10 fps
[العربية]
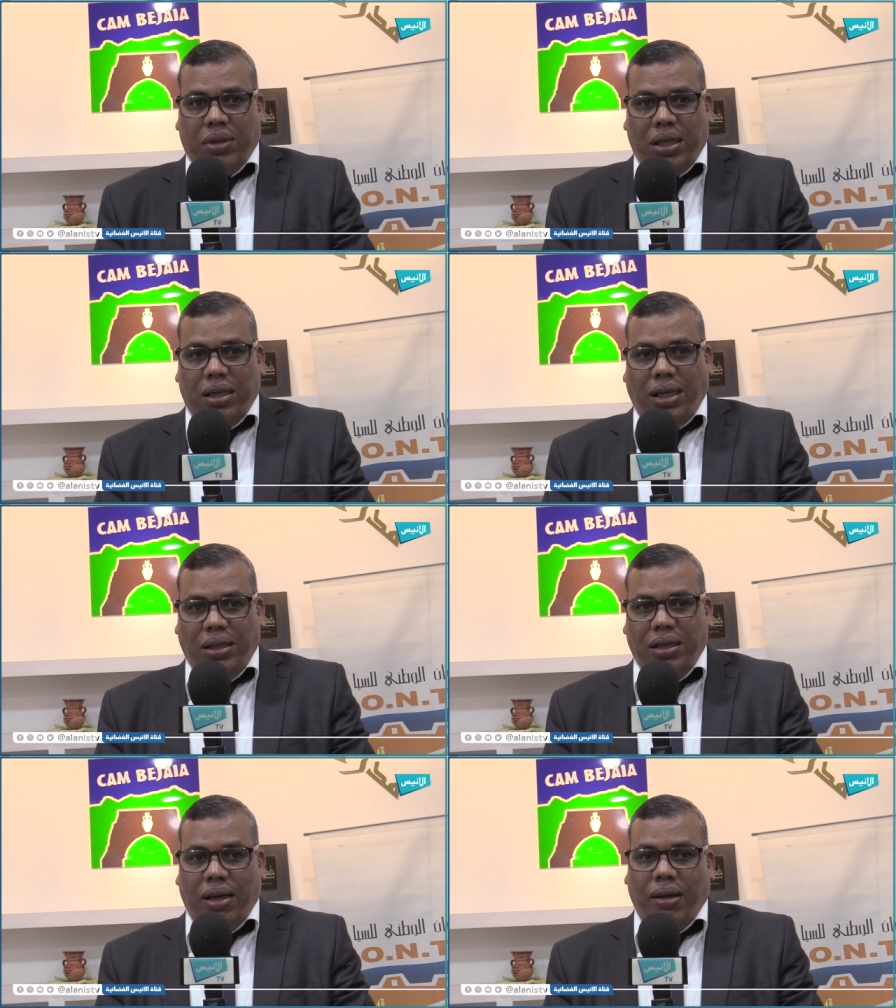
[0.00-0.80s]
من
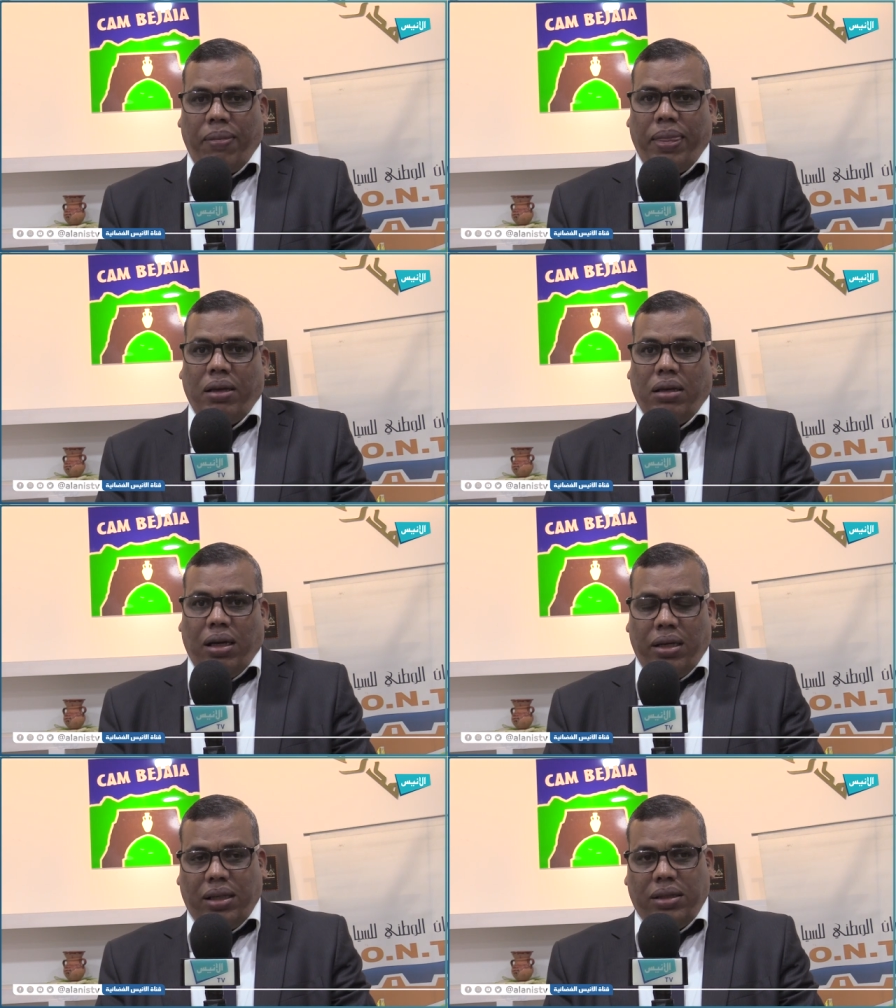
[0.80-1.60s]
الناحية
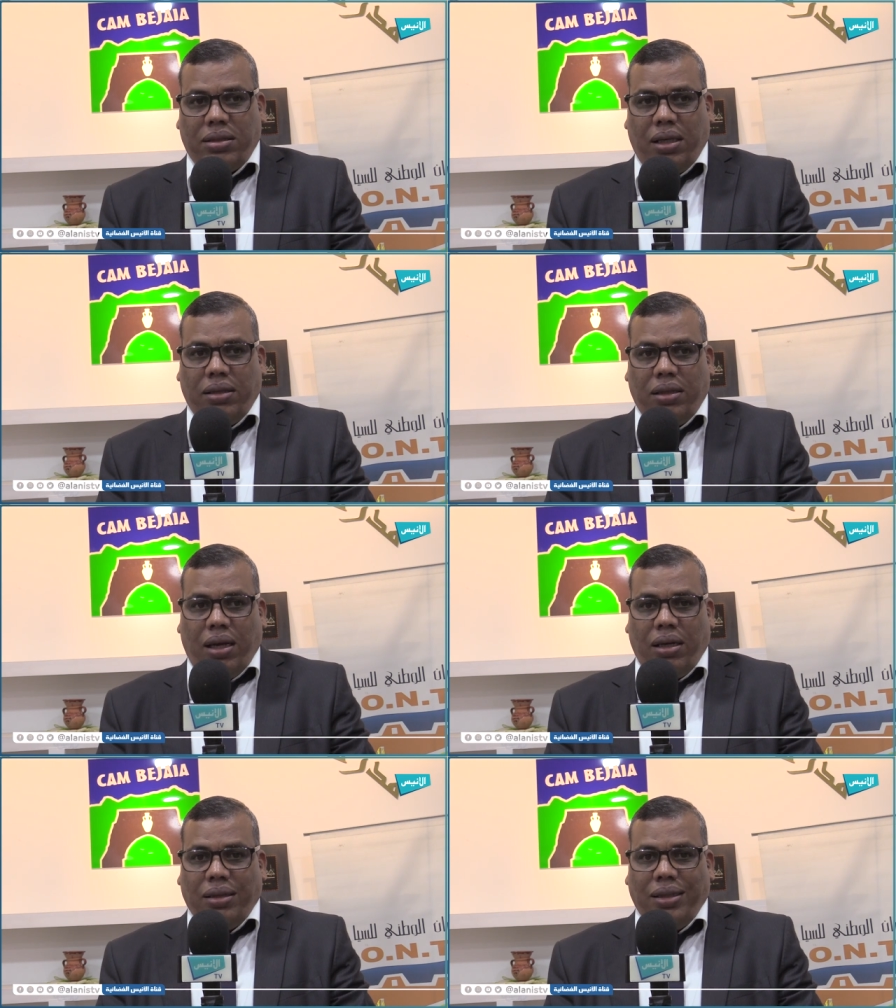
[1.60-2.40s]

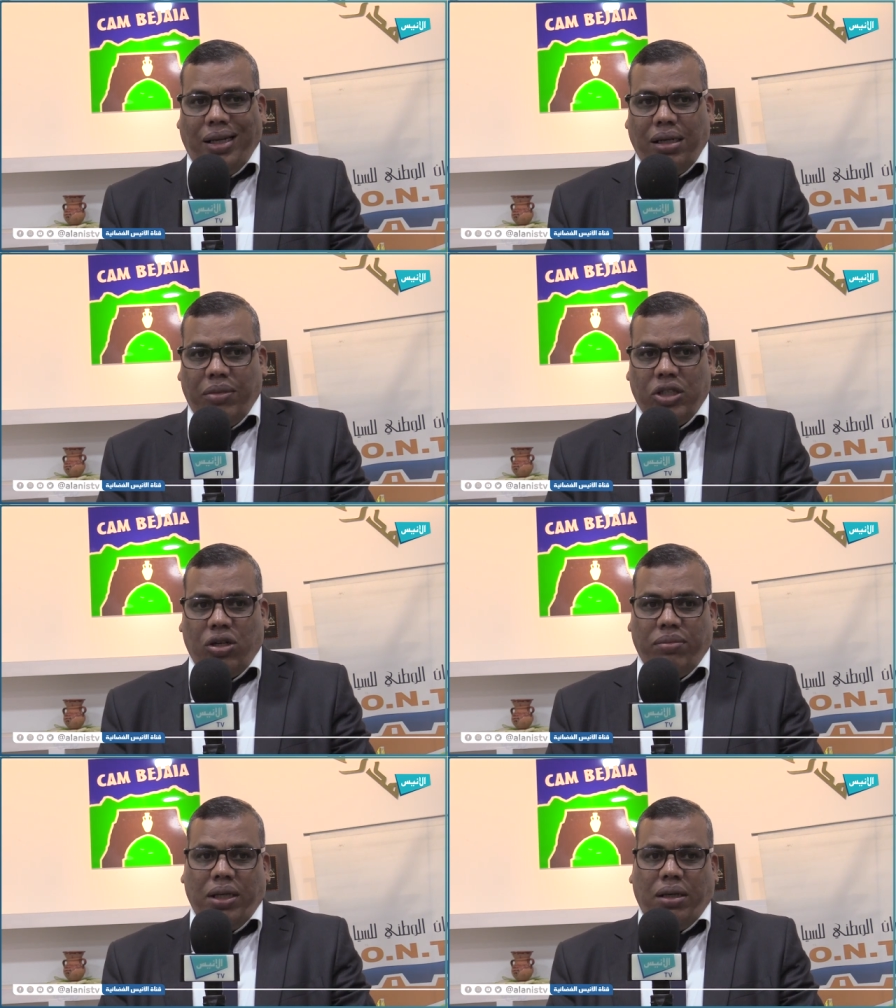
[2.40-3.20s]
الاقتصادية يعلم
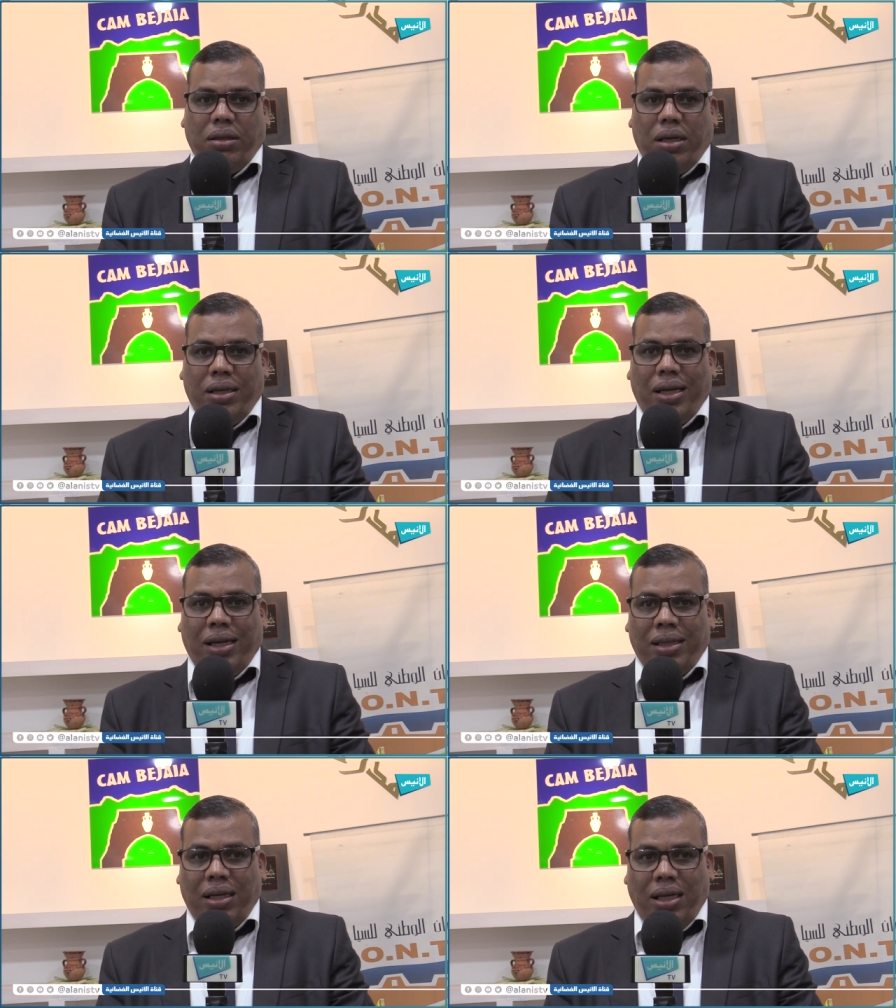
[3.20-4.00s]
الجميع أن
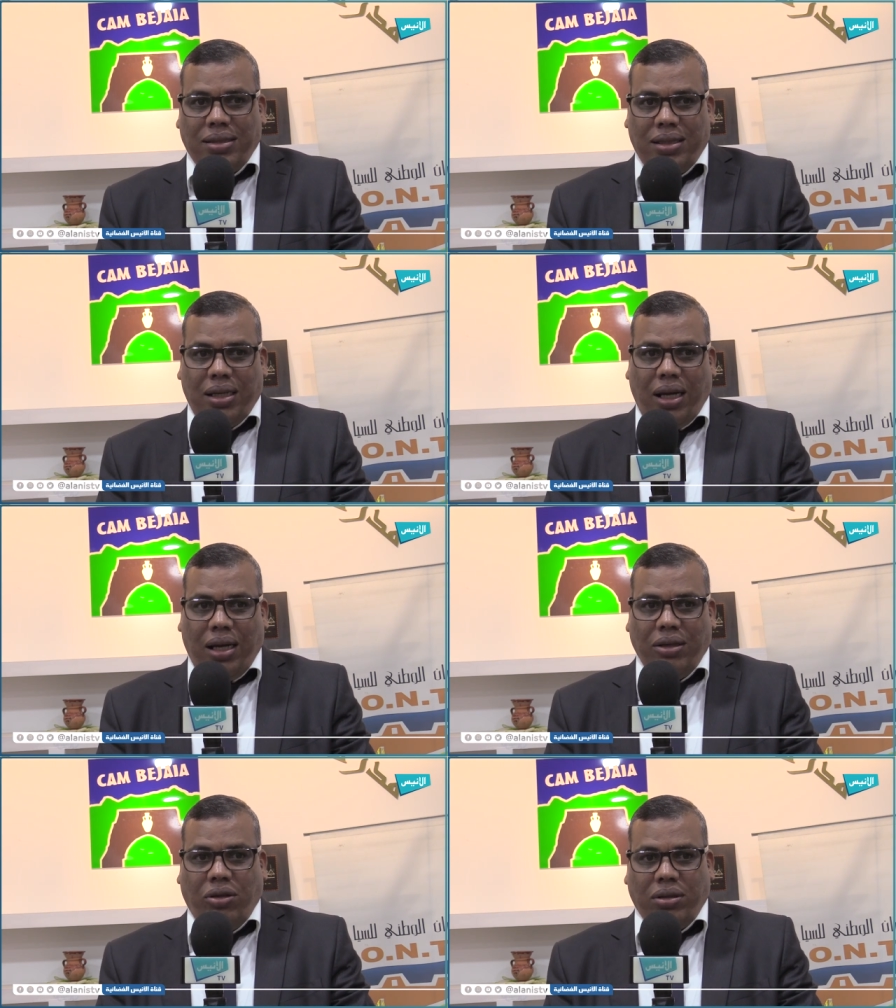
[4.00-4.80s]
قطاع
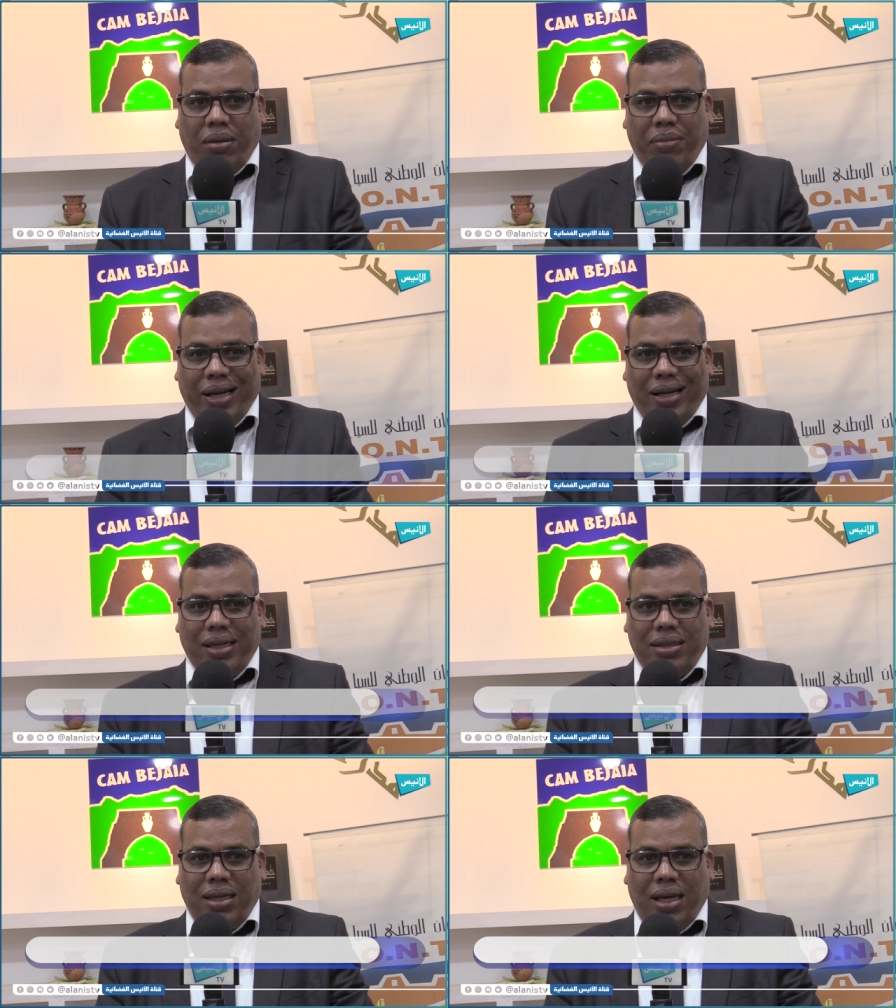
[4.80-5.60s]
السياحة يعتبر
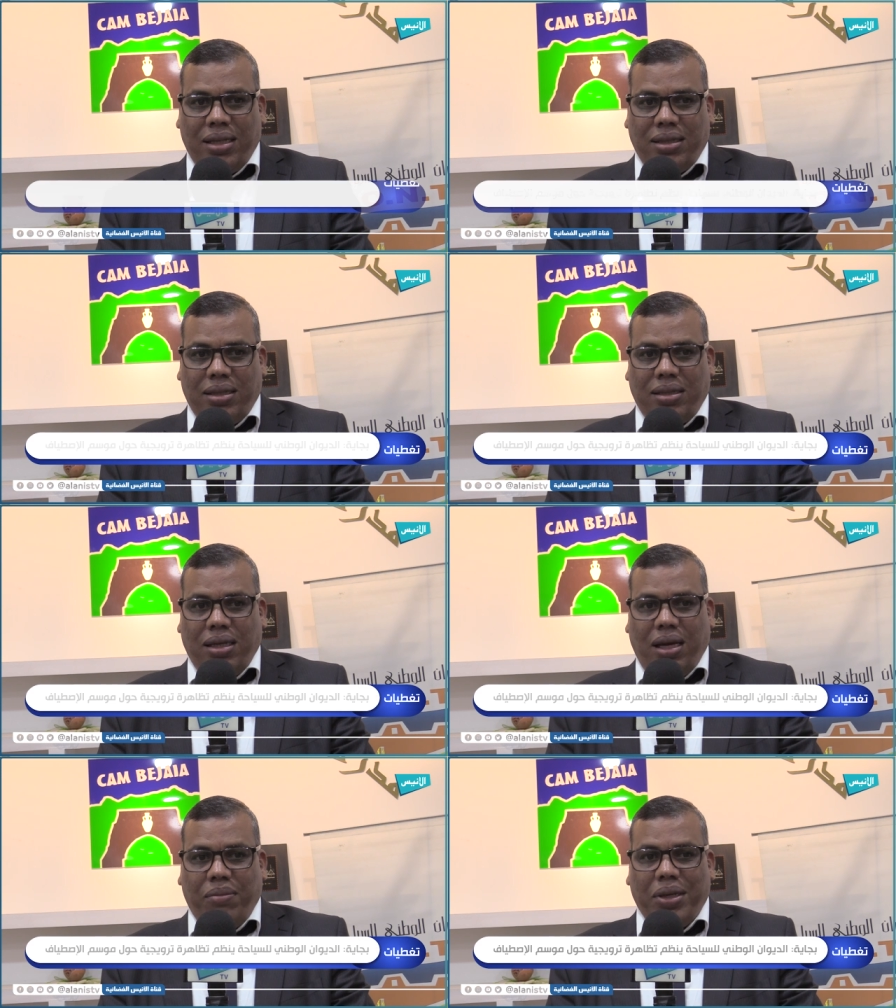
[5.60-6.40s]
ركيزة
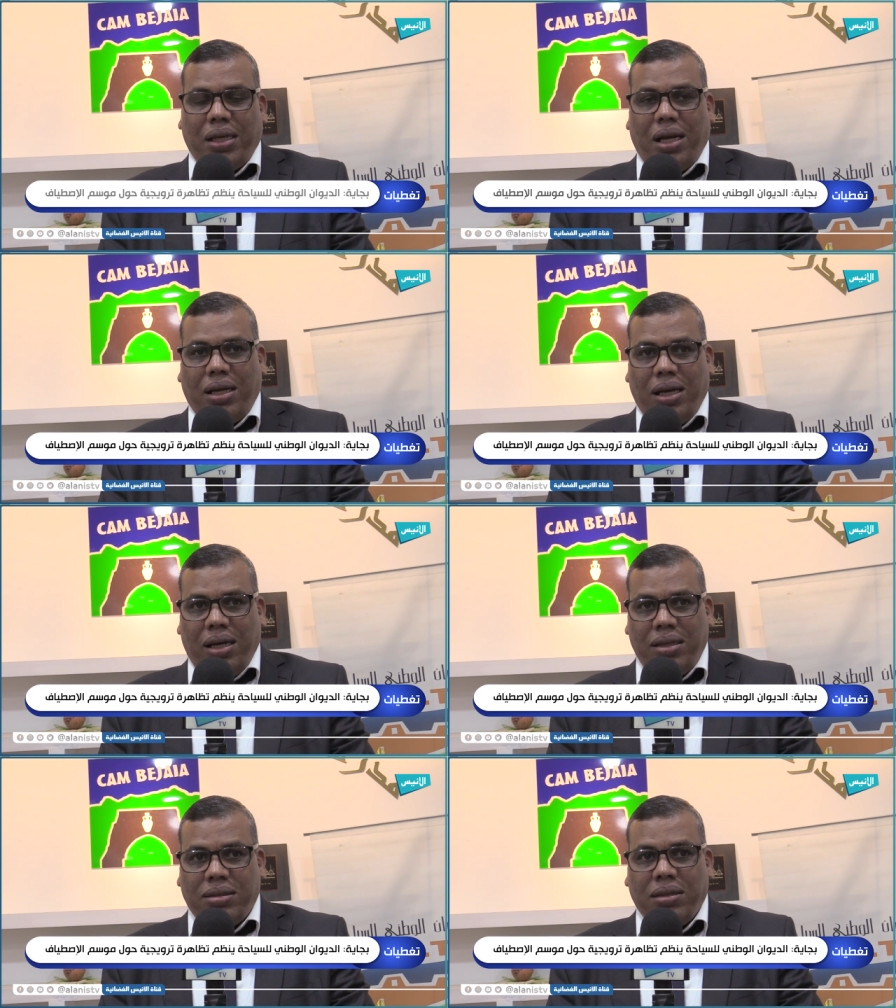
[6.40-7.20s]
أساسية من
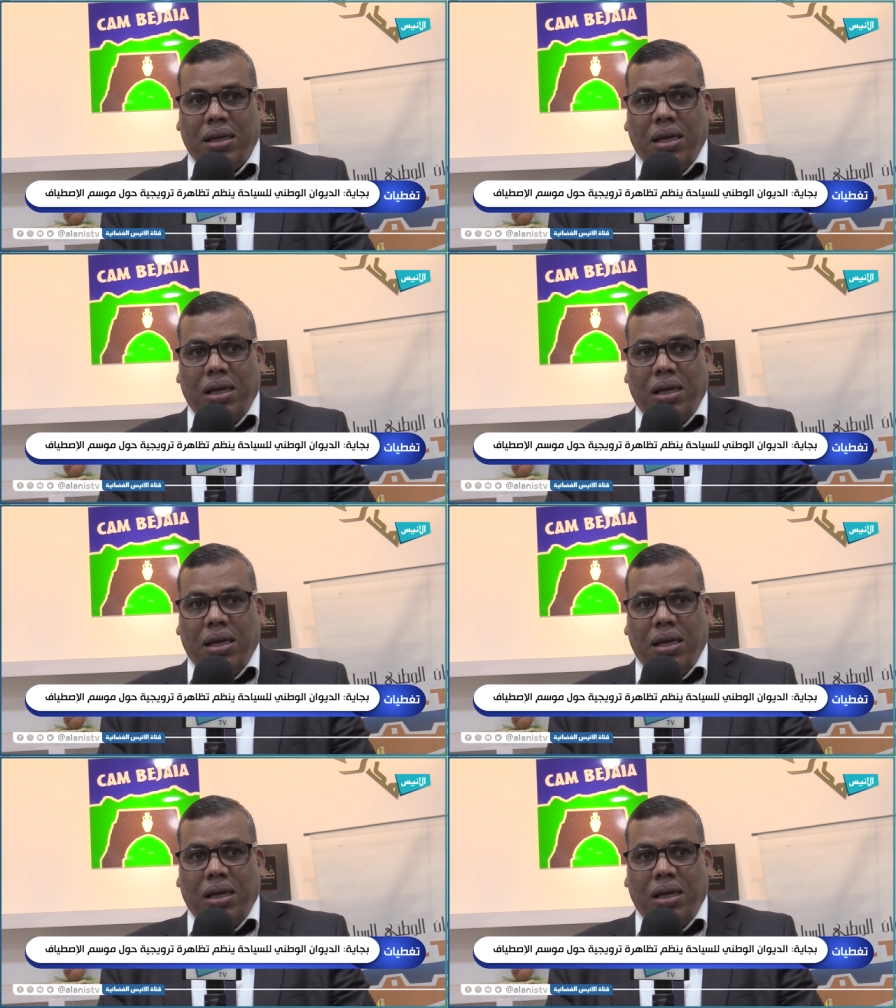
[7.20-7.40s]
ركائز